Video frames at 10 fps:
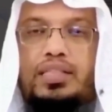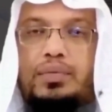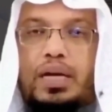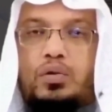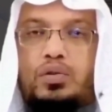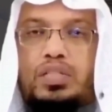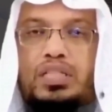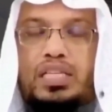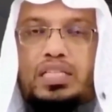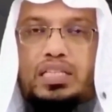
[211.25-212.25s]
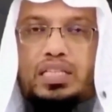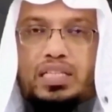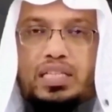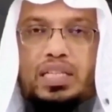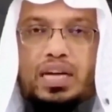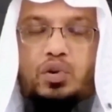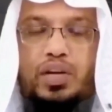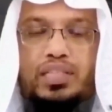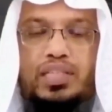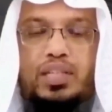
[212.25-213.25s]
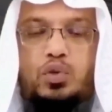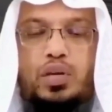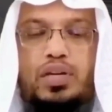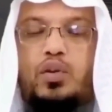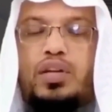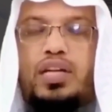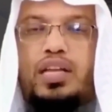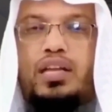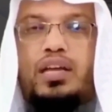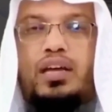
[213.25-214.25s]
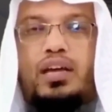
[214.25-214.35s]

সেটা ভালো যে সেজদা দিতে দিতে দাগ হয়েছে কিন্তু এটা অনেকের